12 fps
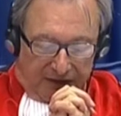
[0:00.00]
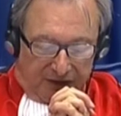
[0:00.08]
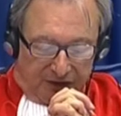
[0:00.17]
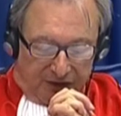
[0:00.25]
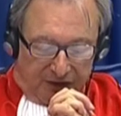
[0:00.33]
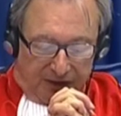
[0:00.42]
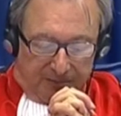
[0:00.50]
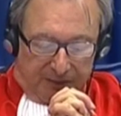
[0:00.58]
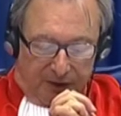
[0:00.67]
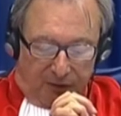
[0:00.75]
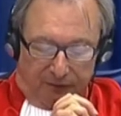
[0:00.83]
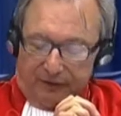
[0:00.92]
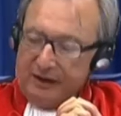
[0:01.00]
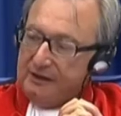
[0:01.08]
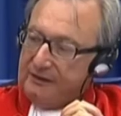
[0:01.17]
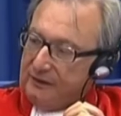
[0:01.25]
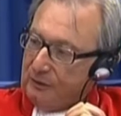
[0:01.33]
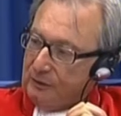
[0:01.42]
En application
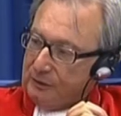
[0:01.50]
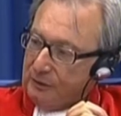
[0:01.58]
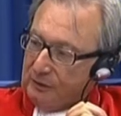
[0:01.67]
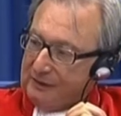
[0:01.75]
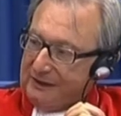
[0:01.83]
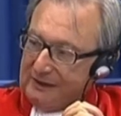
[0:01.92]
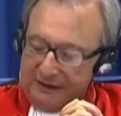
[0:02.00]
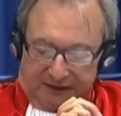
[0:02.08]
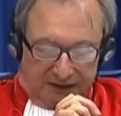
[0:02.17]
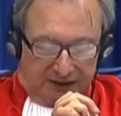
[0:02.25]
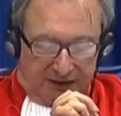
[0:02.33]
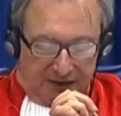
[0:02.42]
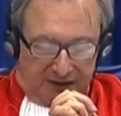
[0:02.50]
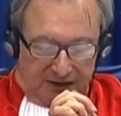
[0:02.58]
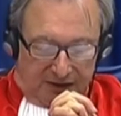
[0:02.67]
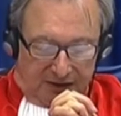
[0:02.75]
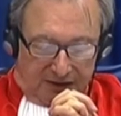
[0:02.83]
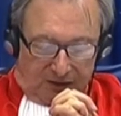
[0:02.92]
de notre règlement de
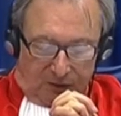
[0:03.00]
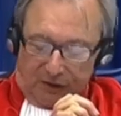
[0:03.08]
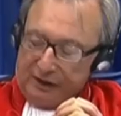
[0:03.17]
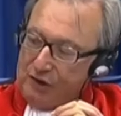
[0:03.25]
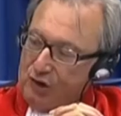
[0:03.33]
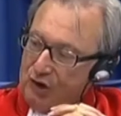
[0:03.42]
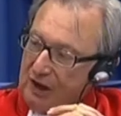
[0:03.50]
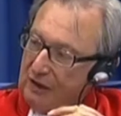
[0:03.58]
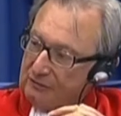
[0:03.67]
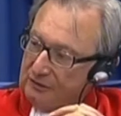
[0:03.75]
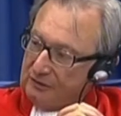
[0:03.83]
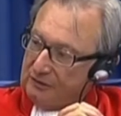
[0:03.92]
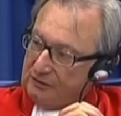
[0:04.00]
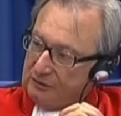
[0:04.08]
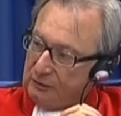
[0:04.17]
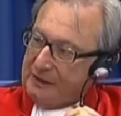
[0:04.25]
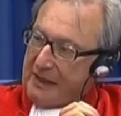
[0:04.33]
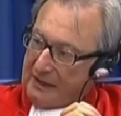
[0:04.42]
procédure et de preuve, article
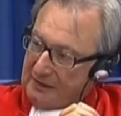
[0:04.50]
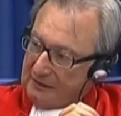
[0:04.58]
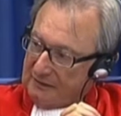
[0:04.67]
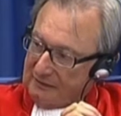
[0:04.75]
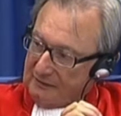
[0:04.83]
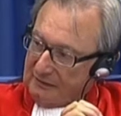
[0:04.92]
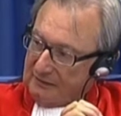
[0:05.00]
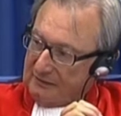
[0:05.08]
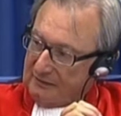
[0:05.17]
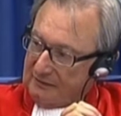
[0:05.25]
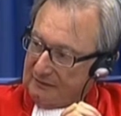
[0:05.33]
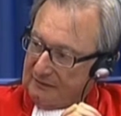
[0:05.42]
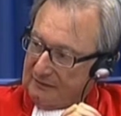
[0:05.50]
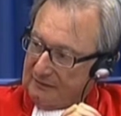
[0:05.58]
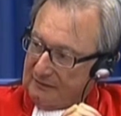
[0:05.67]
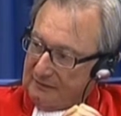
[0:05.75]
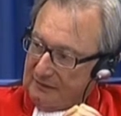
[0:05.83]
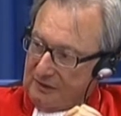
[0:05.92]
62A,
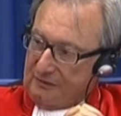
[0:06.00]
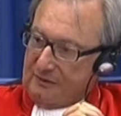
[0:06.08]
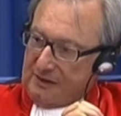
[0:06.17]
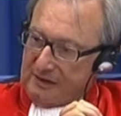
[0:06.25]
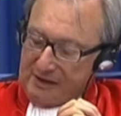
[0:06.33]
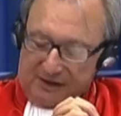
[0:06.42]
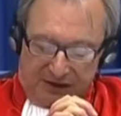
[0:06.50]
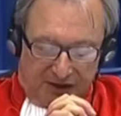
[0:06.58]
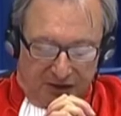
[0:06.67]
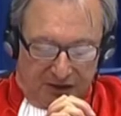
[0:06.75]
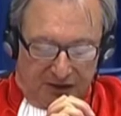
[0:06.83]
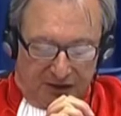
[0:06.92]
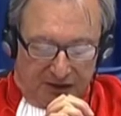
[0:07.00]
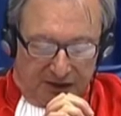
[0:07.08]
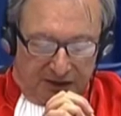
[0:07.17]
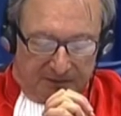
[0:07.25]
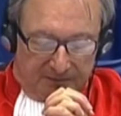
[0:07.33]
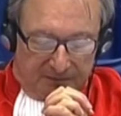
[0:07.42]
3 petit i, vous avez le
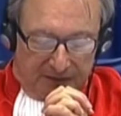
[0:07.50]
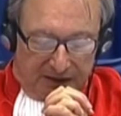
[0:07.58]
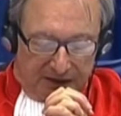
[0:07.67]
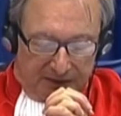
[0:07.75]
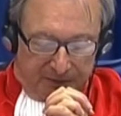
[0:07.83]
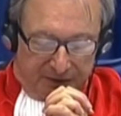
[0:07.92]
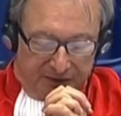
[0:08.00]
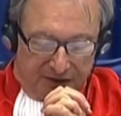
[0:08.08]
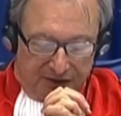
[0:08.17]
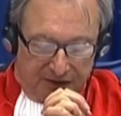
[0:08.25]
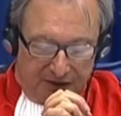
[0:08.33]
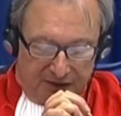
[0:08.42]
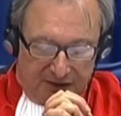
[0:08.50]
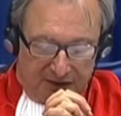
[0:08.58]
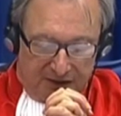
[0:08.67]
droit de, de